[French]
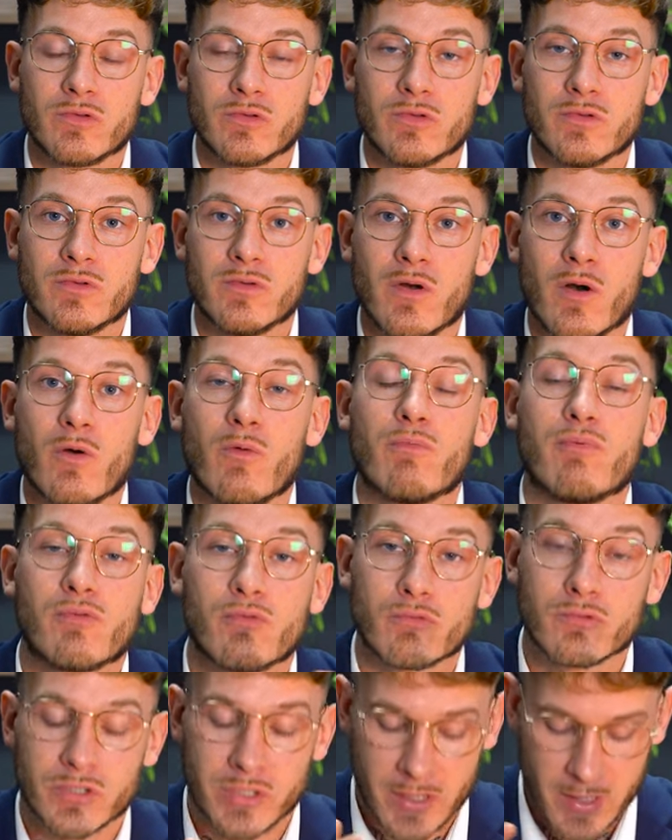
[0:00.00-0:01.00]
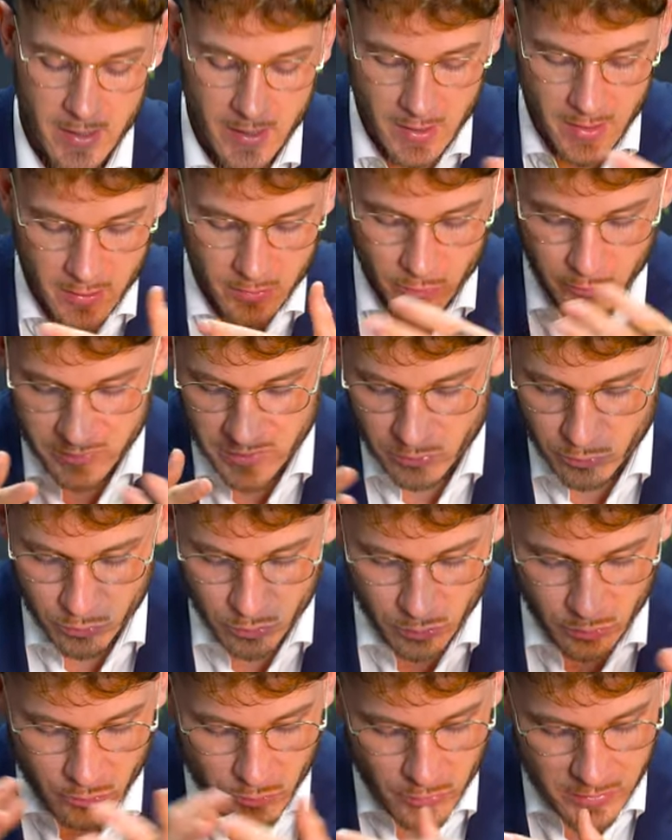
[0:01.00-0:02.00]
euh, en plongée. Donc c'est
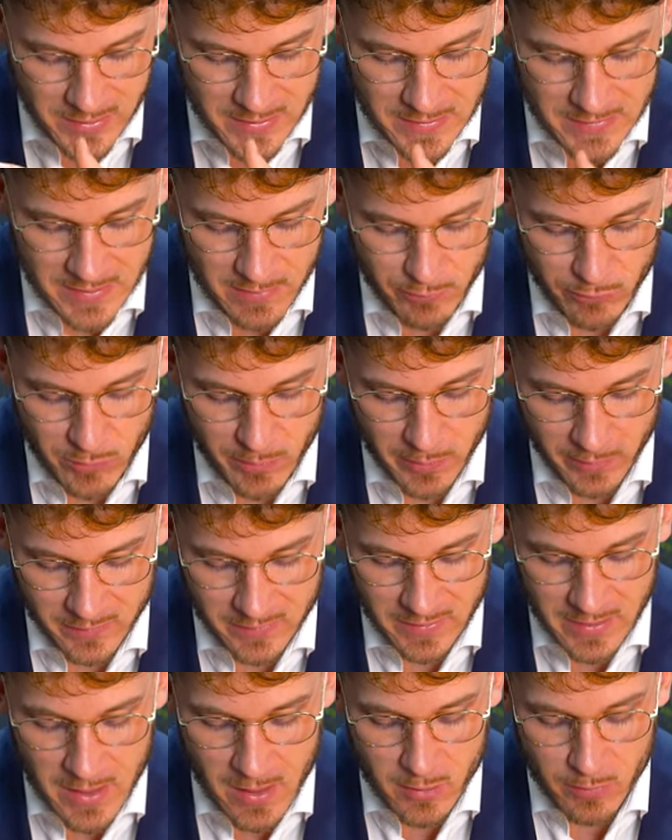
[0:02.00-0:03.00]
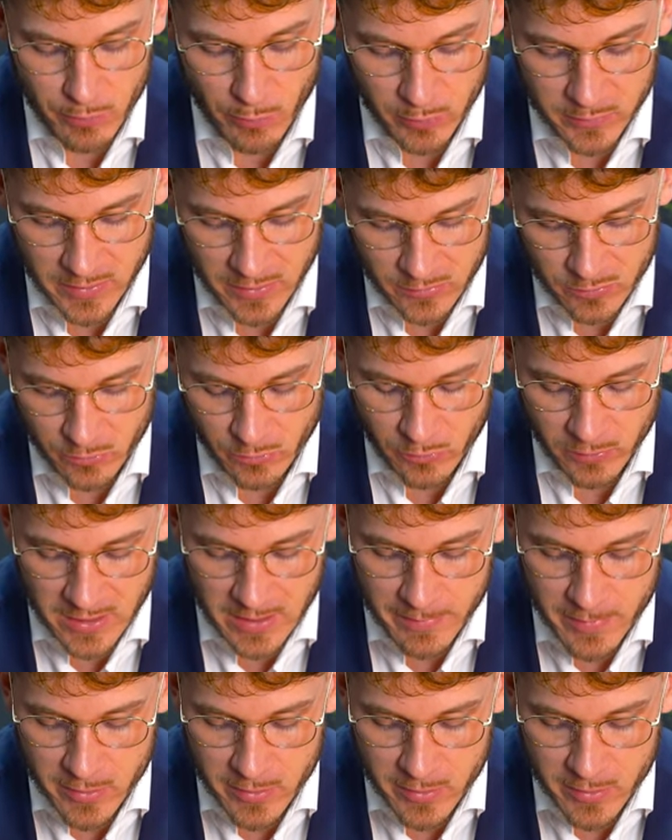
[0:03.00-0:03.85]
toujours cool qu'ils aient pu penser à une protection contre la